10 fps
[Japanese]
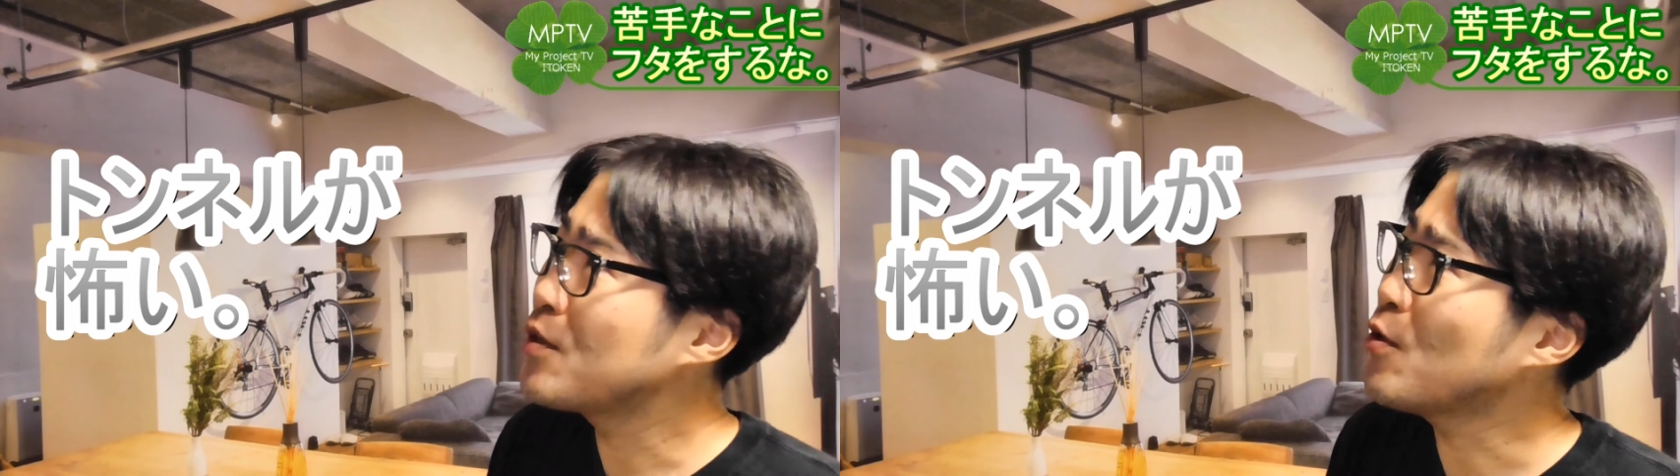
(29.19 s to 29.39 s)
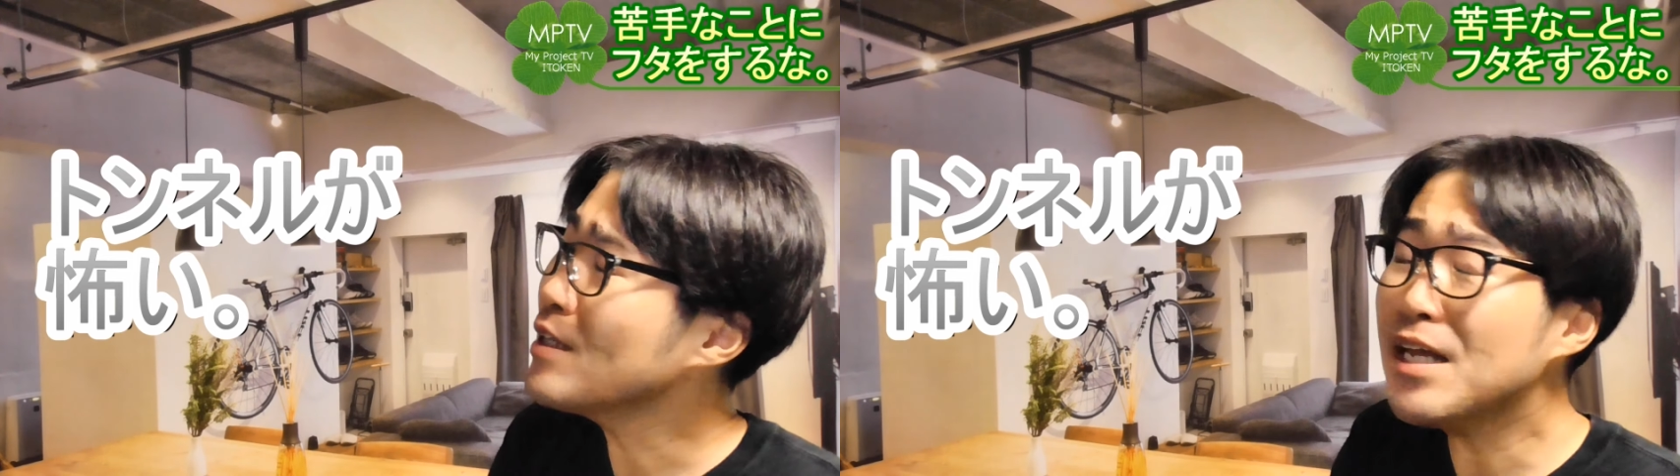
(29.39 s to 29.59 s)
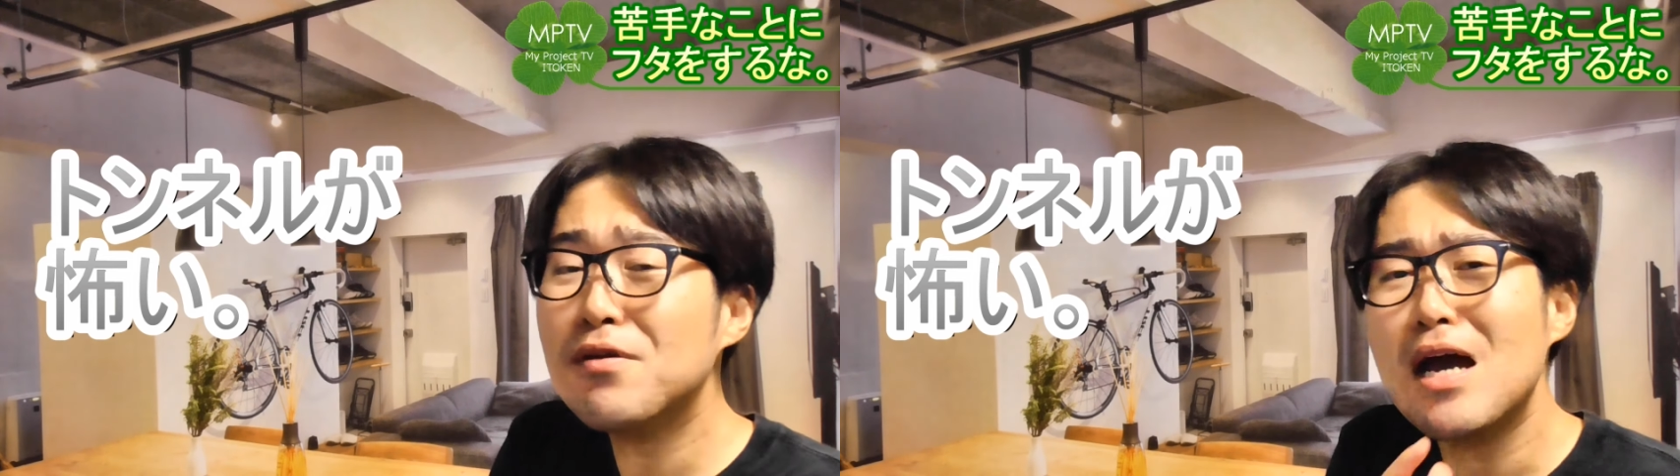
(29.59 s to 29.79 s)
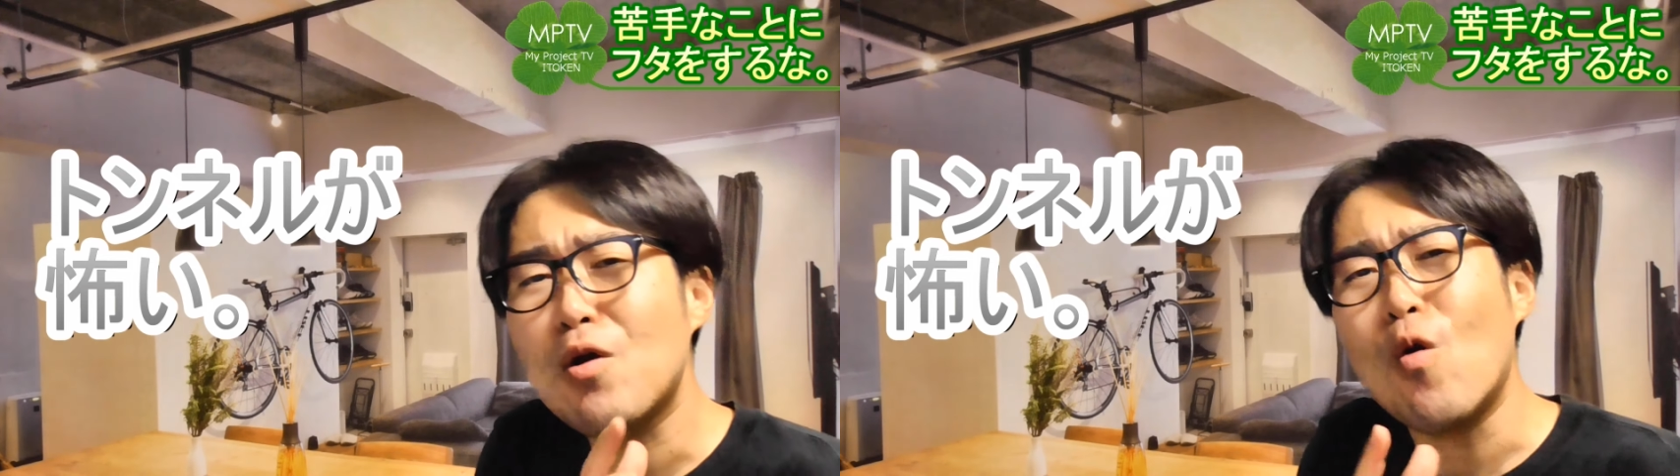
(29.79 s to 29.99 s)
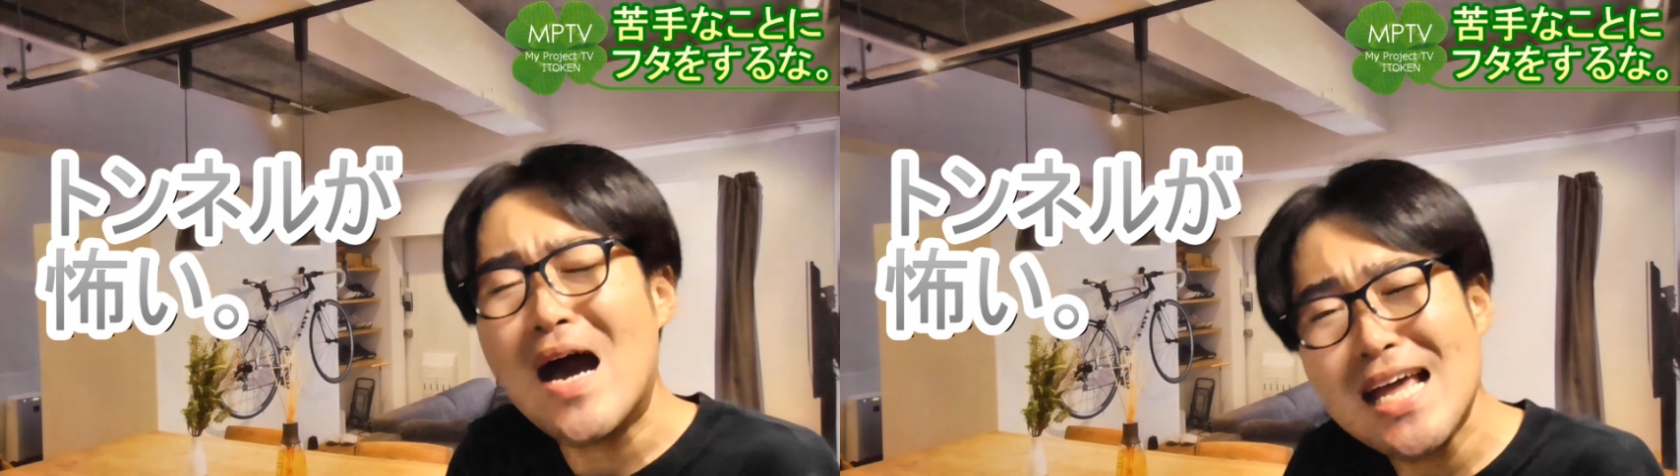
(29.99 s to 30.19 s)
トンネルが
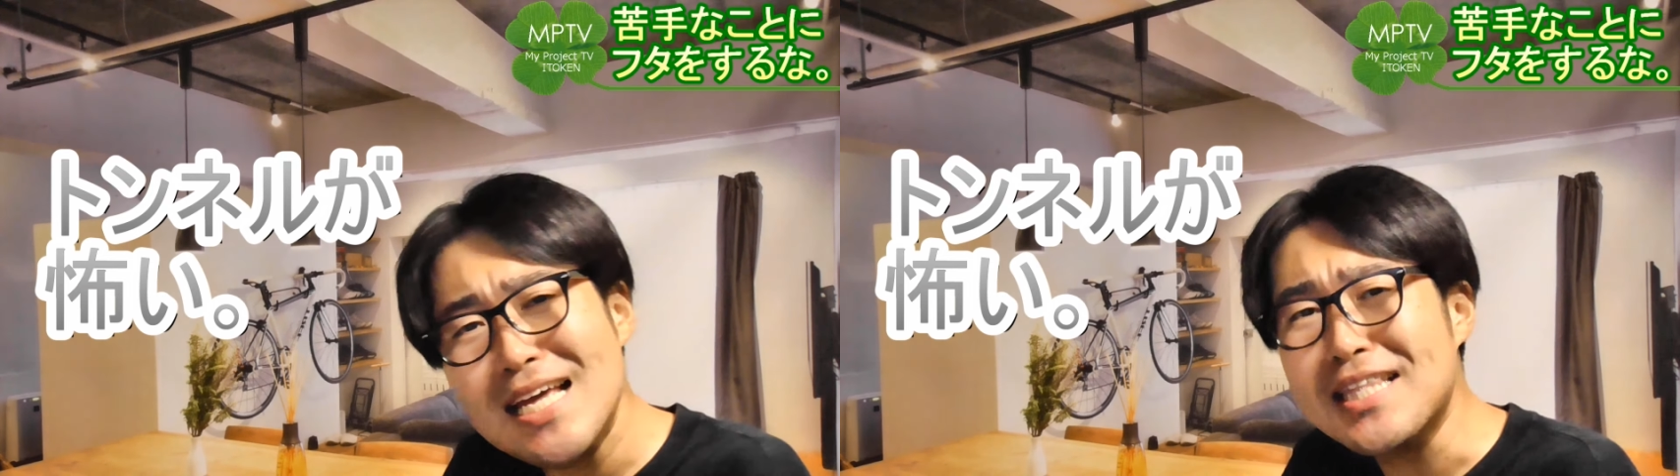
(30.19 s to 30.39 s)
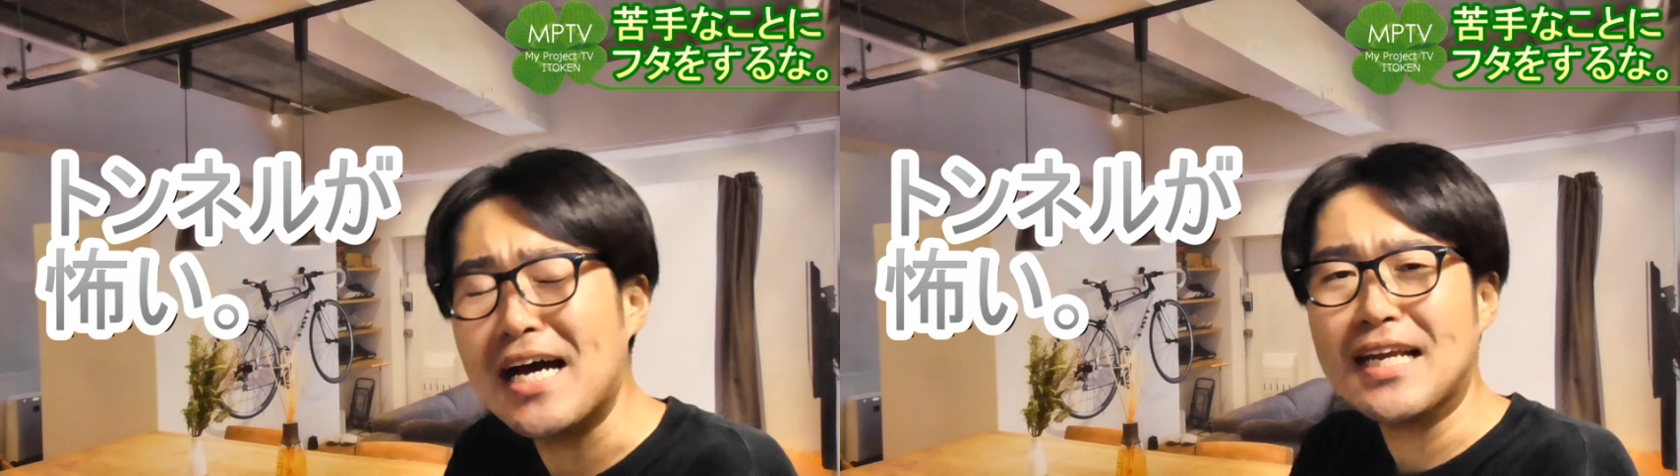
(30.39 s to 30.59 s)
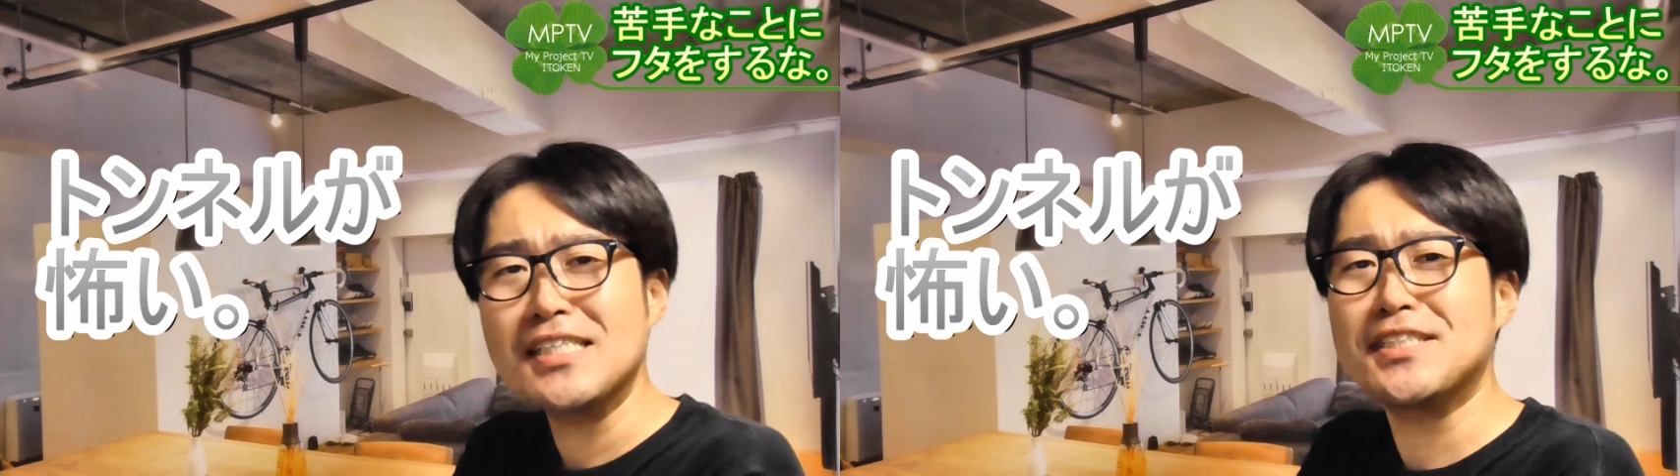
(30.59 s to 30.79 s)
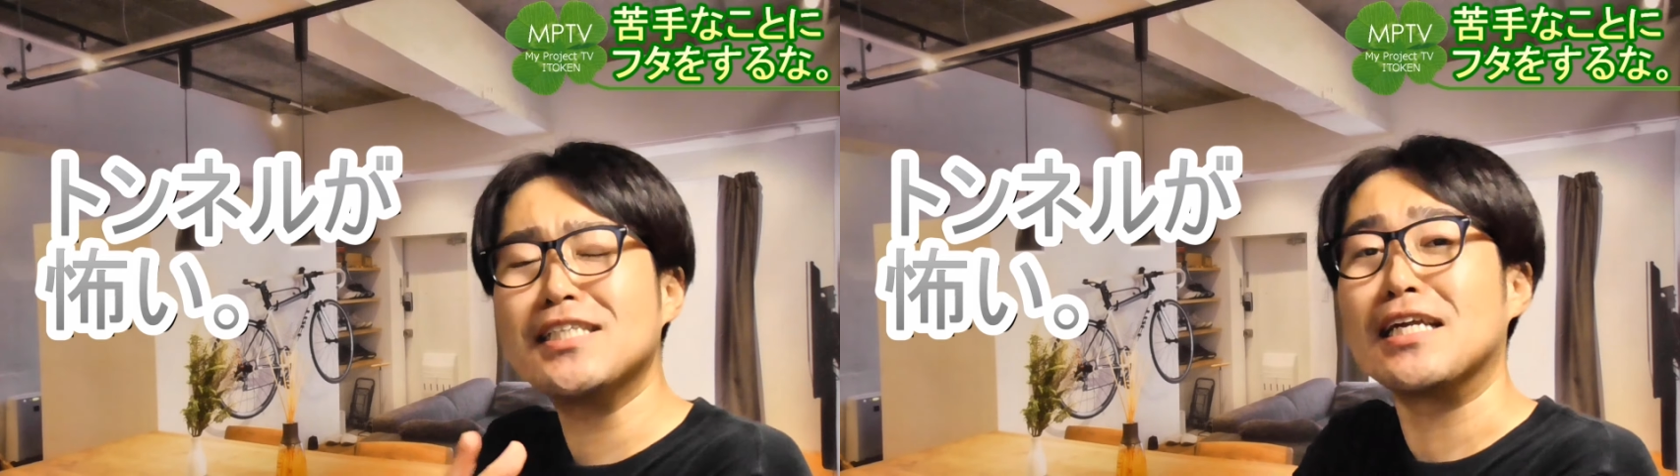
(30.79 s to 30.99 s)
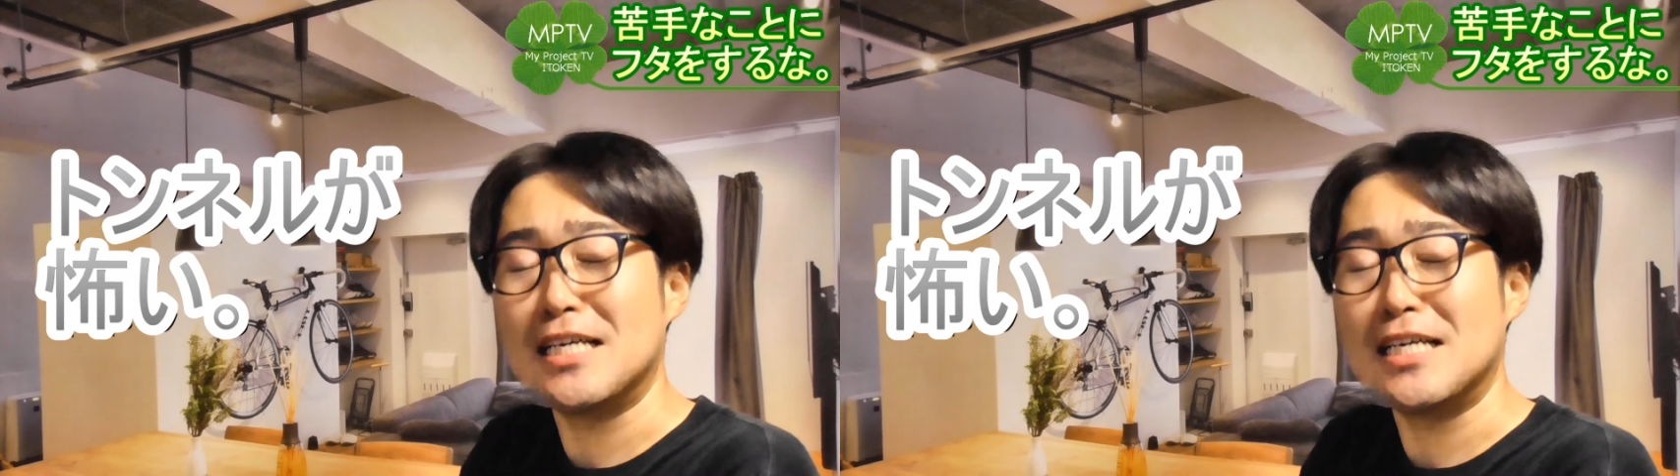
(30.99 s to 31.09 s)
怖いって話したじゃ